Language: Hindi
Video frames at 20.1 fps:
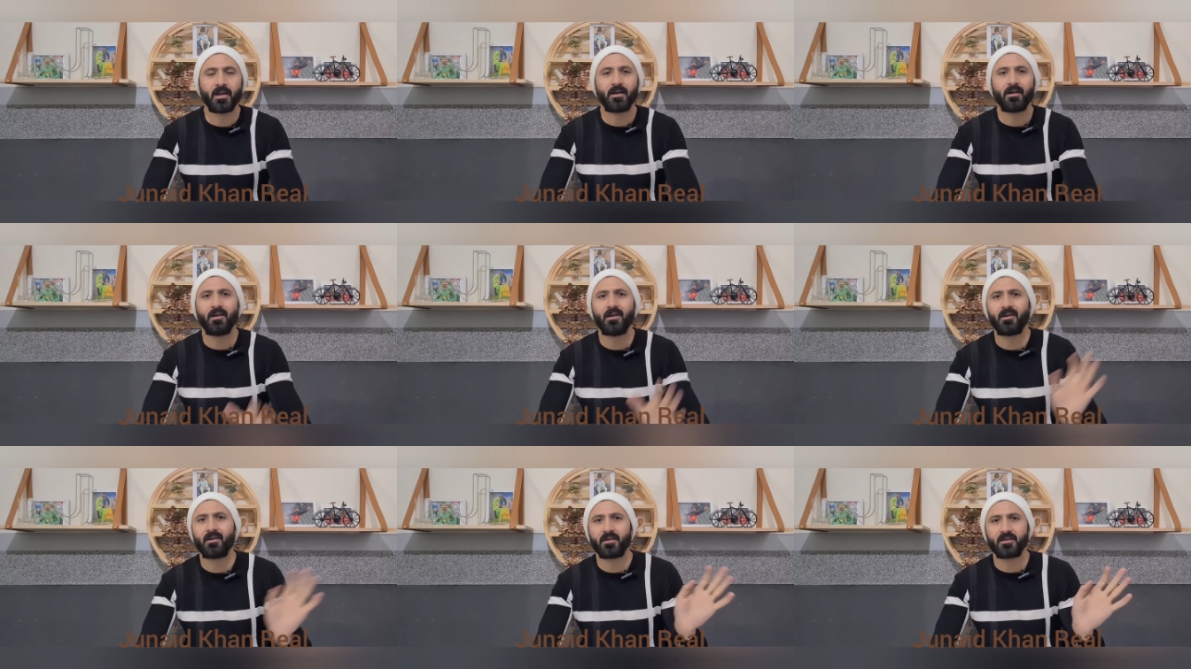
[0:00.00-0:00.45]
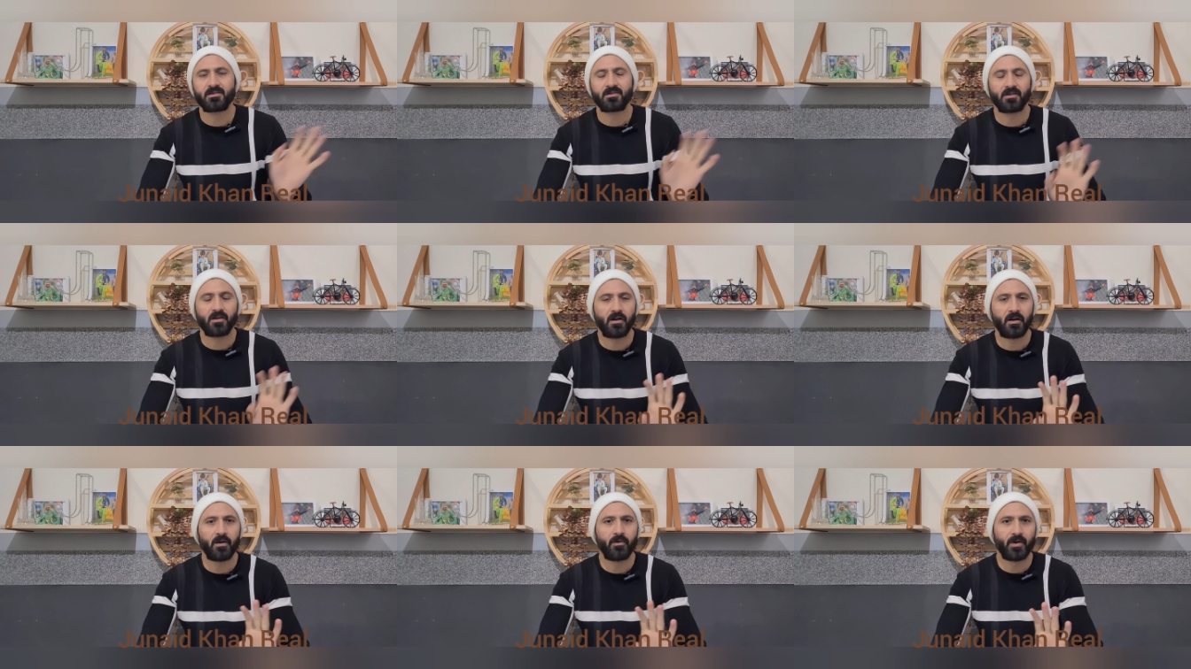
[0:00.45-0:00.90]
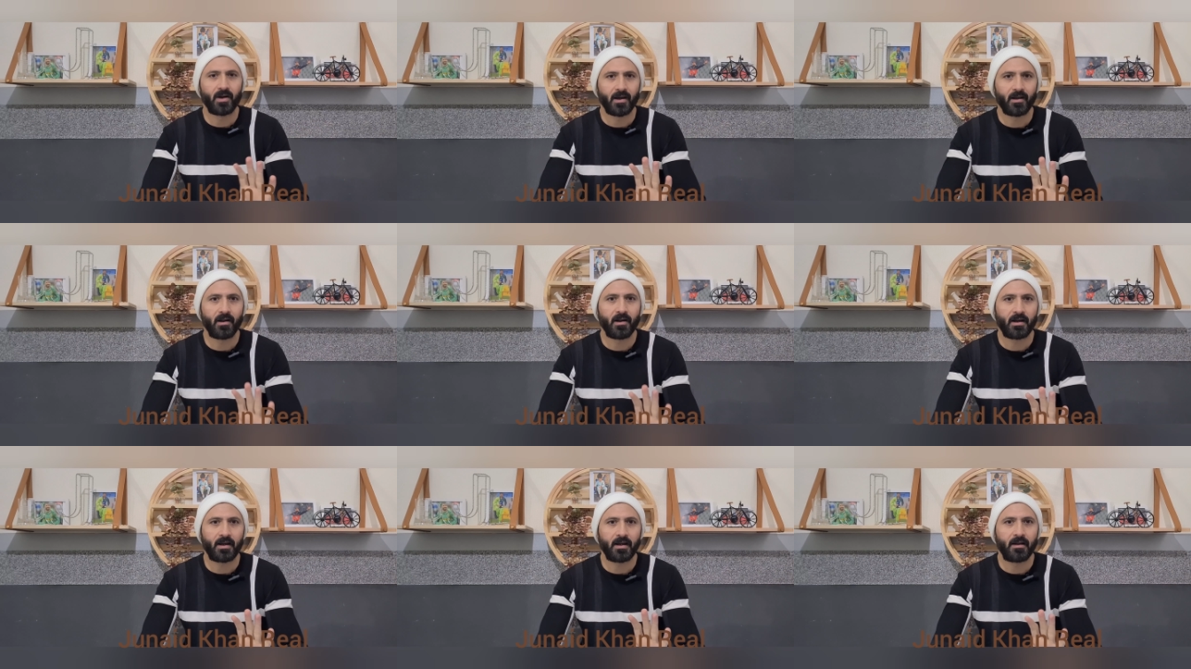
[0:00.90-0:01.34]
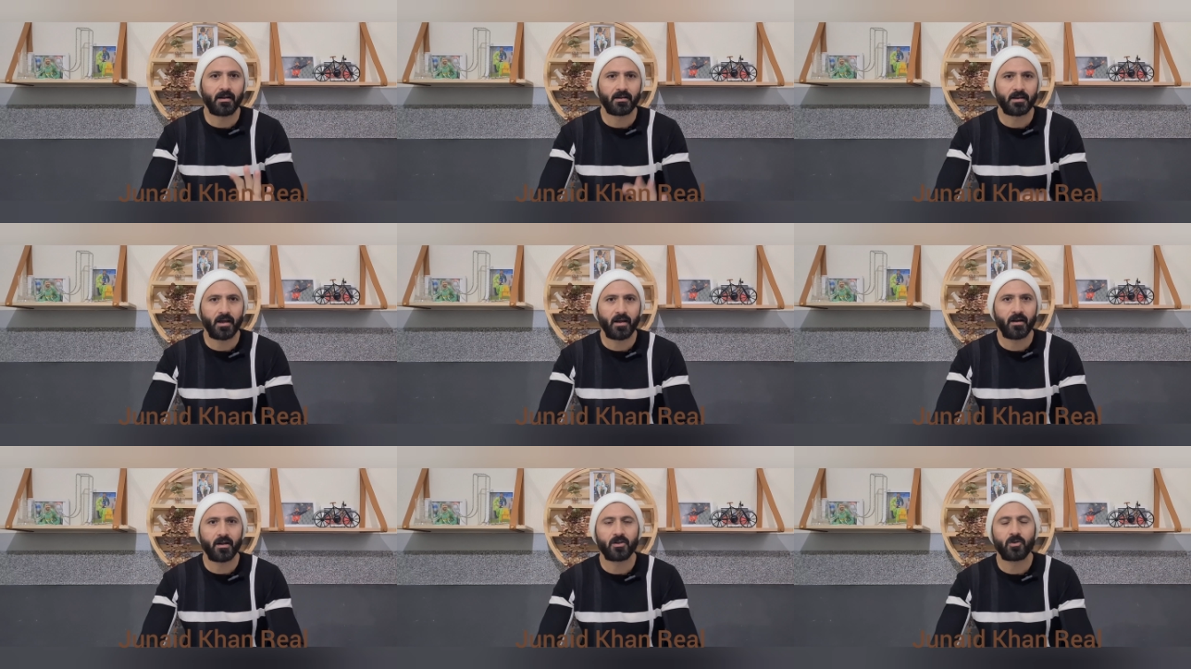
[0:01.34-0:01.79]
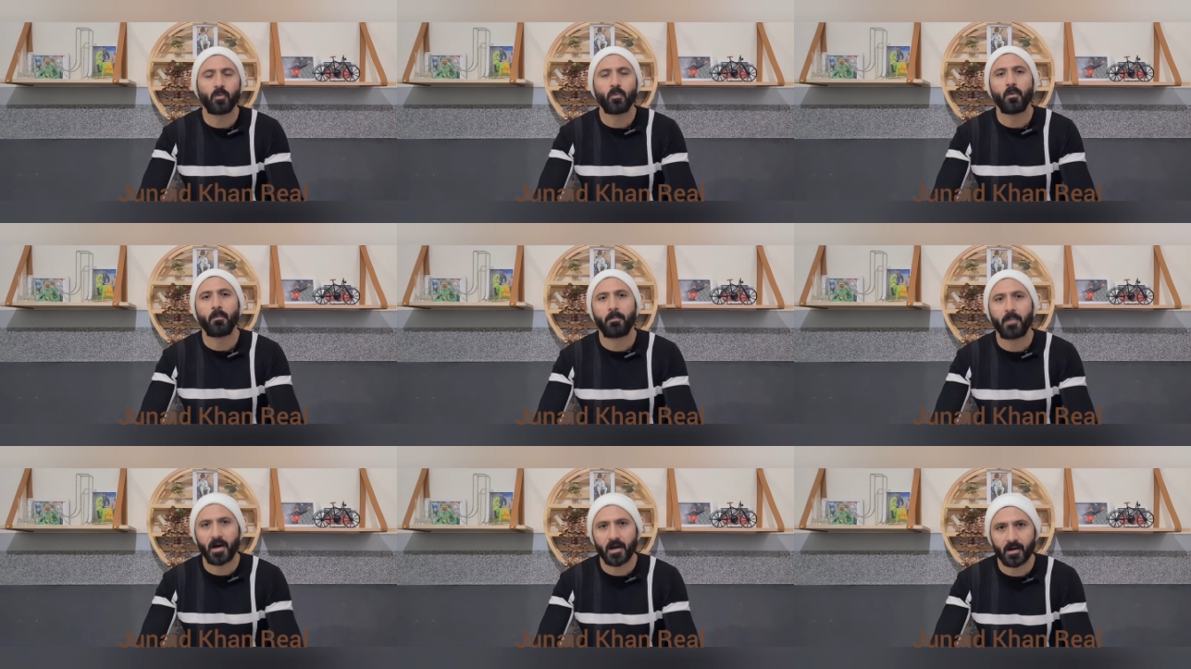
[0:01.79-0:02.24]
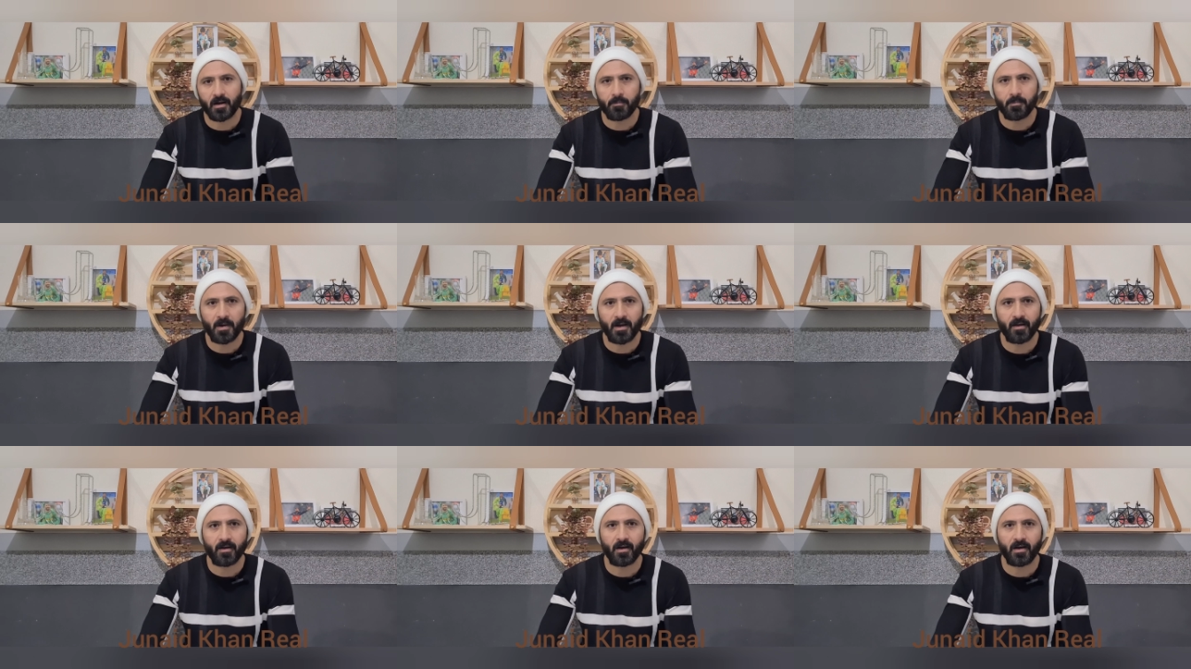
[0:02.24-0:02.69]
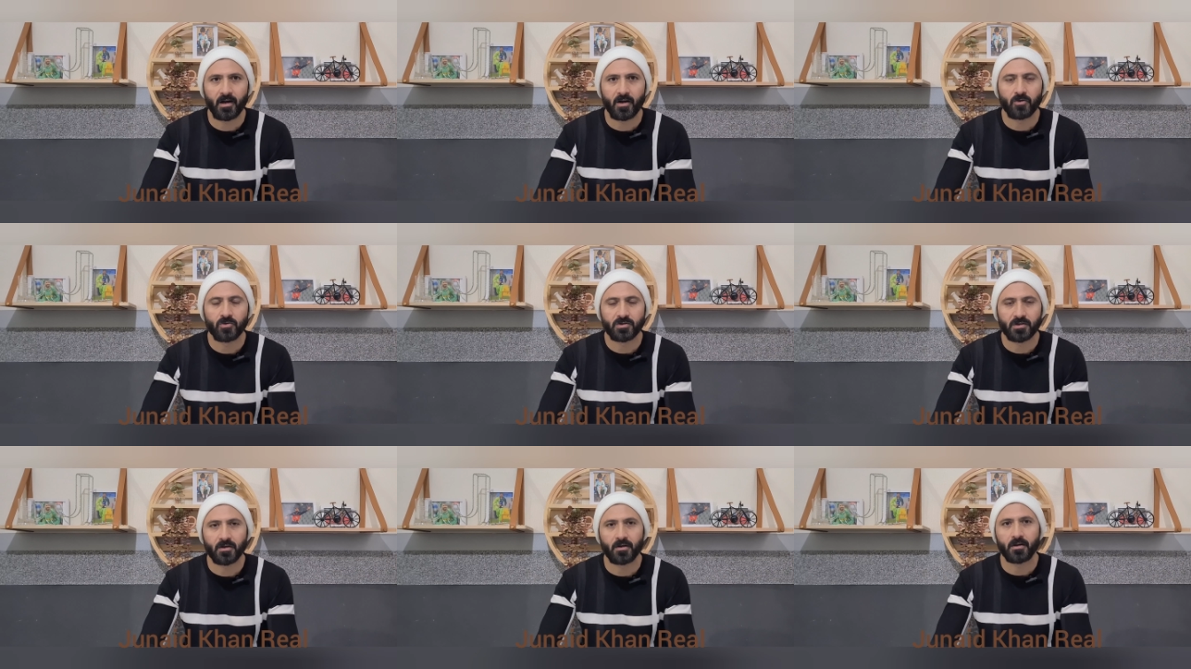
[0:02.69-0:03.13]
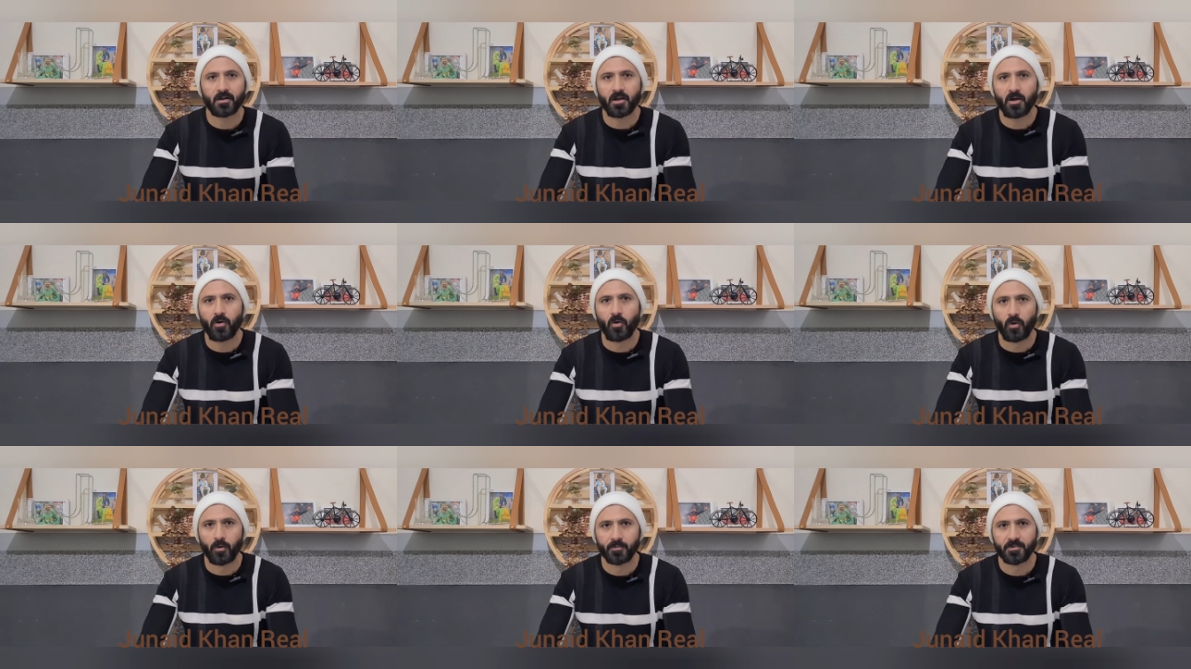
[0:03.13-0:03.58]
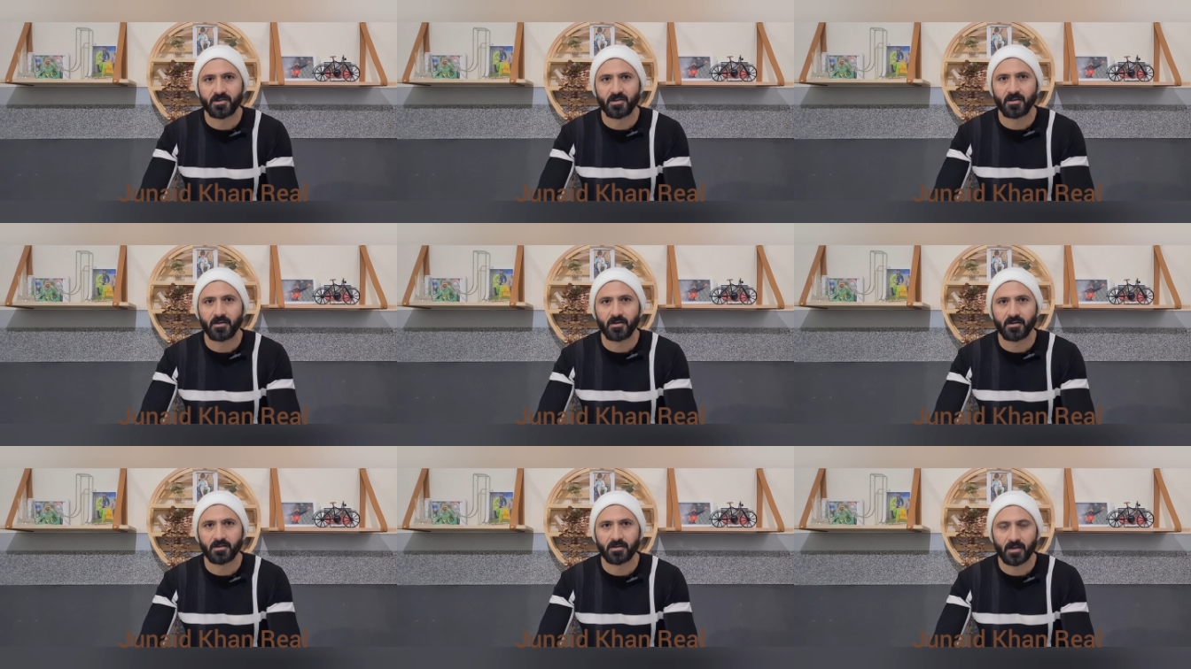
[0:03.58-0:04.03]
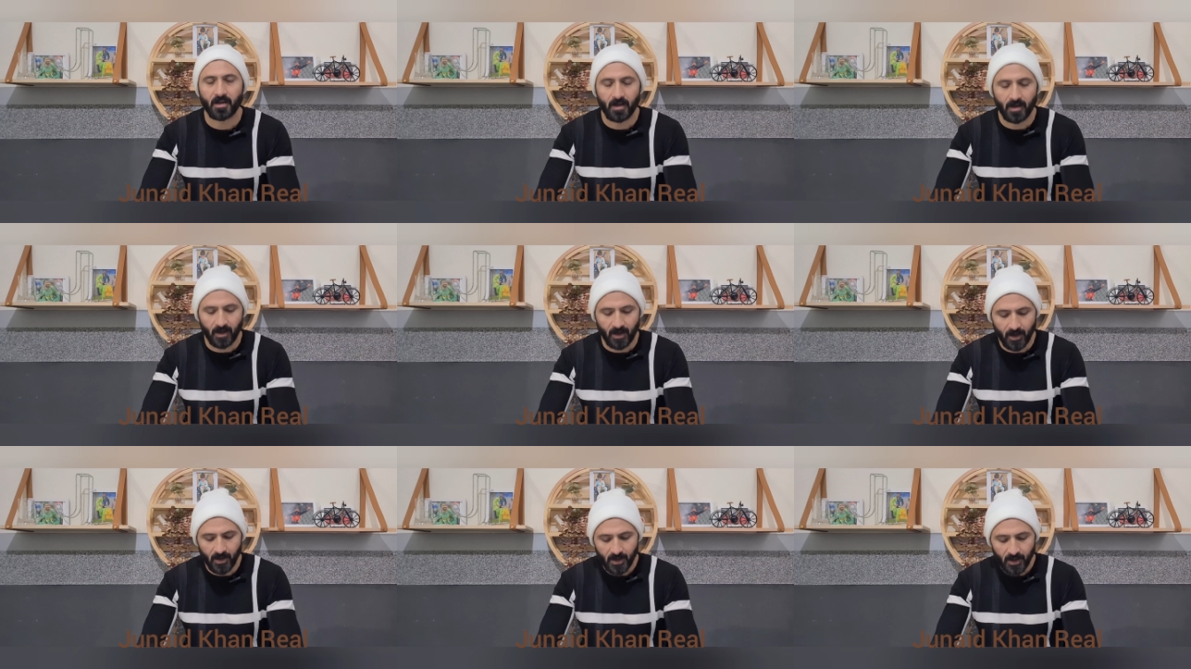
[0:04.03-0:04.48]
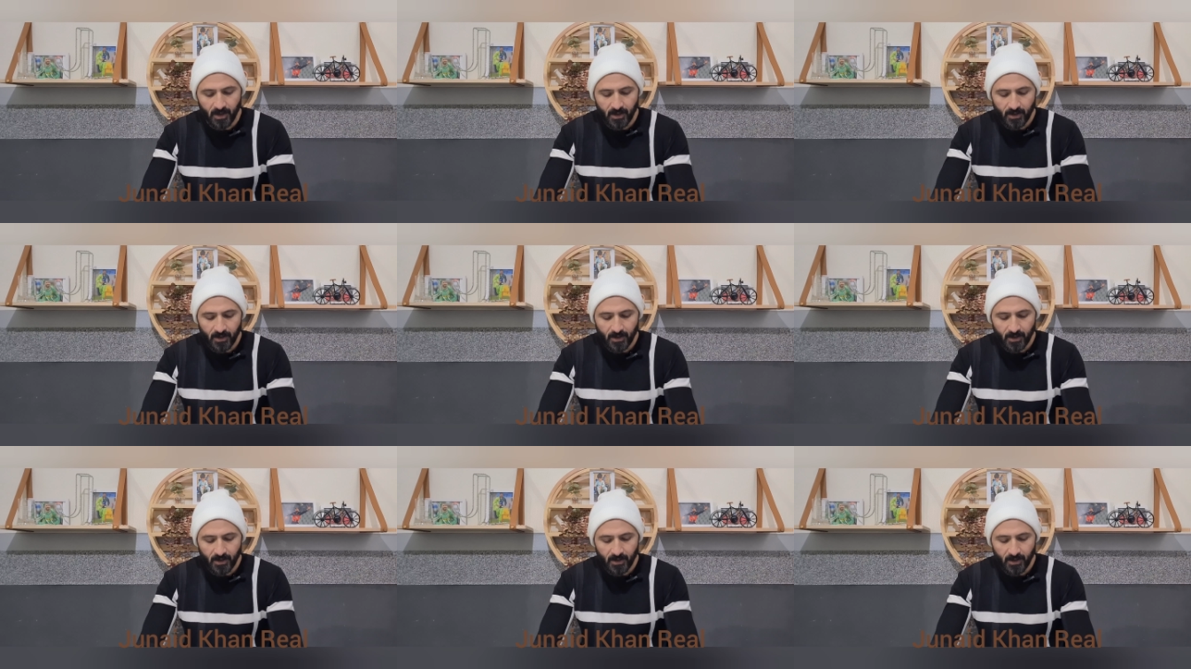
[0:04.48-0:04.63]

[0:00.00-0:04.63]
इंग्लैंड ऑस्ट्रेलिया वगैरह खेलते हैं ना तो वो 12 प्लेयर अनाउंस करते हैं होम सीरीज के लिए